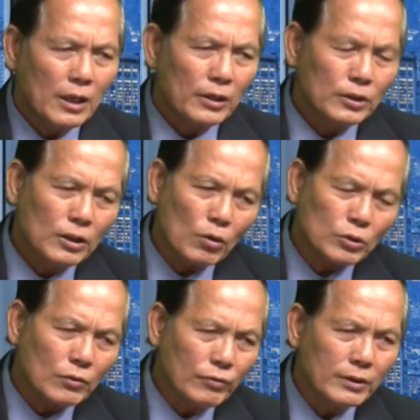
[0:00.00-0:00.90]
thưa cô
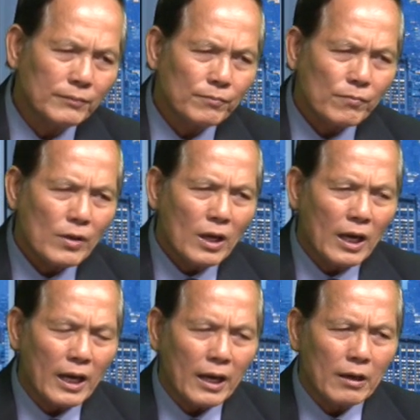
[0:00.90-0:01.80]
Xuân Phương
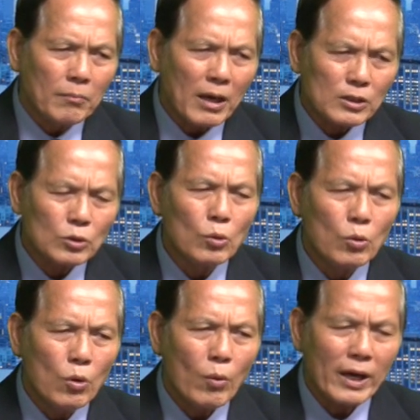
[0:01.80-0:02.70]
à, mặc dù
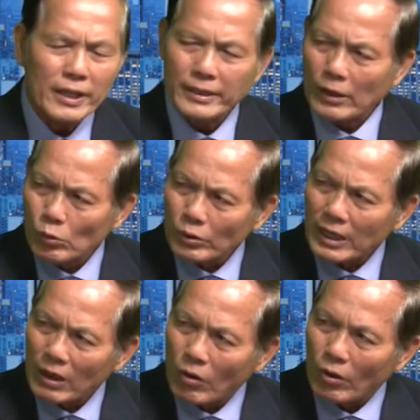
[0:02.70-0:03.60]
Hoa Kỳ đã rút ra
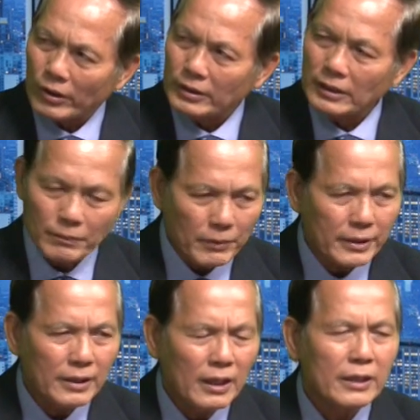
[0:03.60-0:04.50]
khỏi TTP
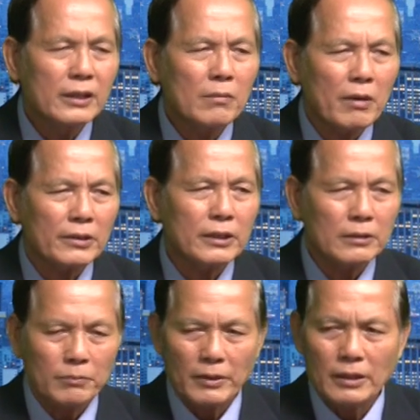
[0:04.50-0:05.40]
nhưng mà
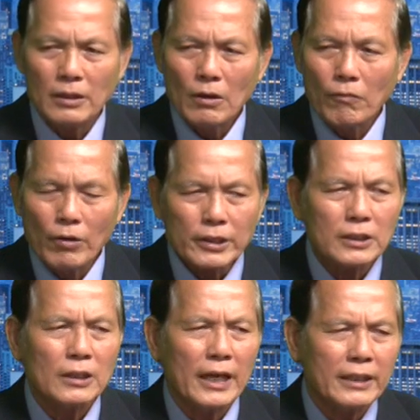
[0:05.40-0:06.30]
TTP với
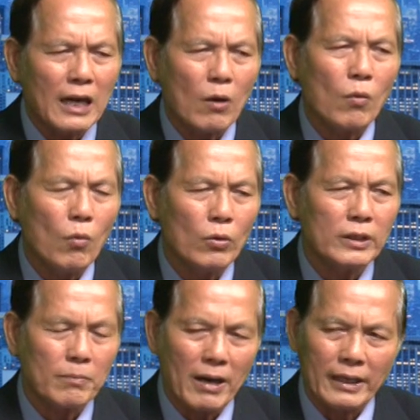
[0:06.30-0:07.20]
sự lãnh đạo của
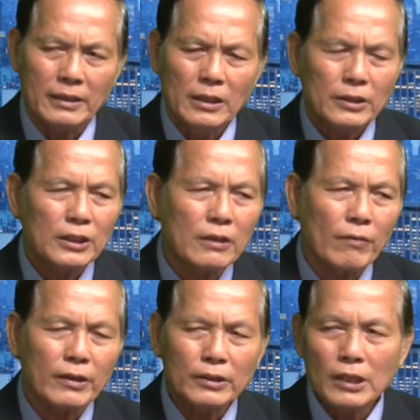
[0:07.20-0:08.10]
Nhật Bản thì
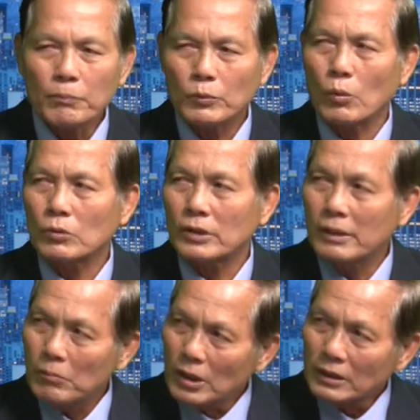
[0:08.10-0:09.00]
vẫn tiếp tục
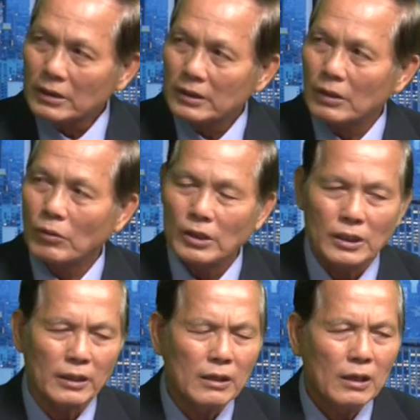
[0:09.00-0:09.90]
tiến bước trên con
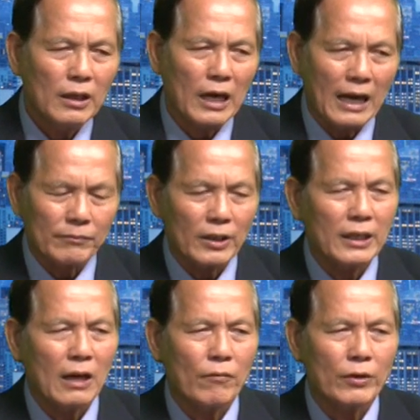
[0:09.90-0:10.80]
đường làm thế
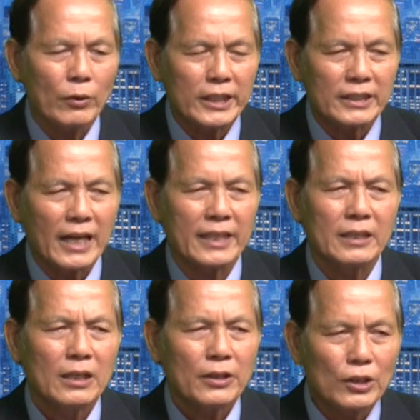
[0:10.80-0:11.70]
nào vẫn hình thành
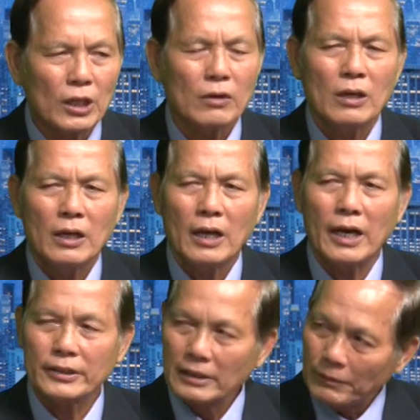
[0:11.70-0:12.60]
được à, ờ,
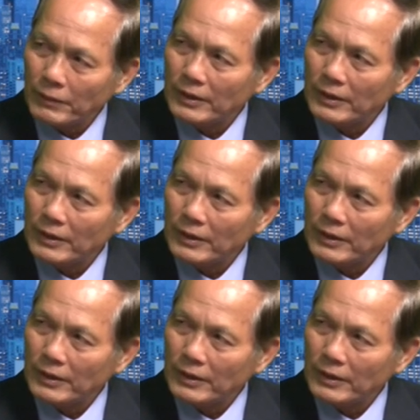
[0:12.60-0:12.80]
TTP